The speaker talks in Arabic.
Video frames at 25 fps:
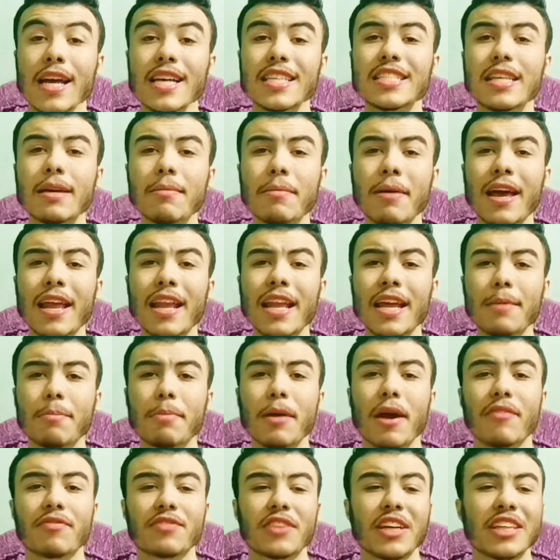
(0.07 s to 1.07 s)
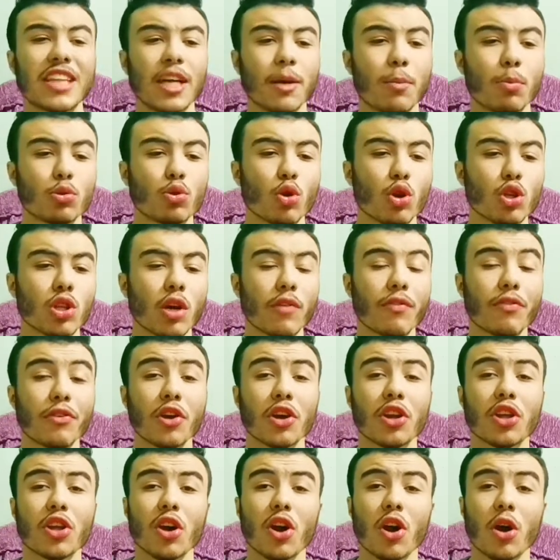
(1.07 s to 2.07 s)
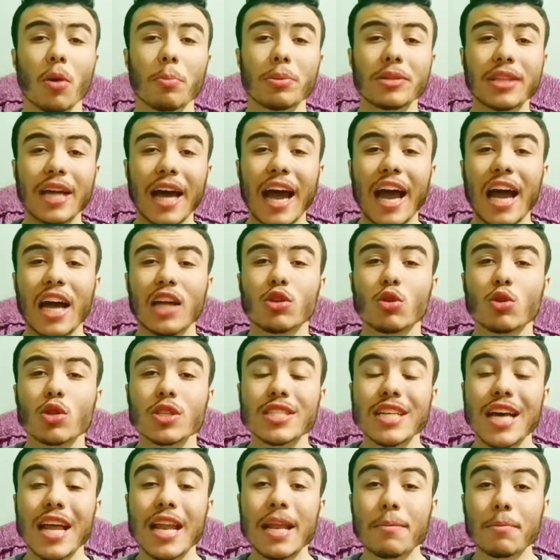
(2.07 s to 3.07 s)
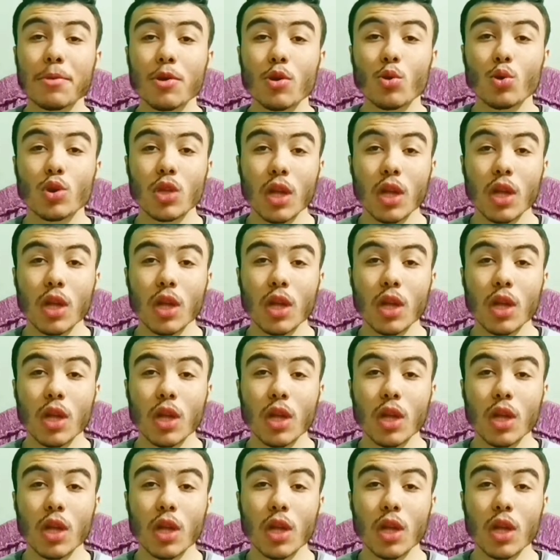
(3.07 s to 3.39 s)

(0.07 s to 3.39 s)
الزمالك بيفتتح بطولة افريقيا بتعادل سلبي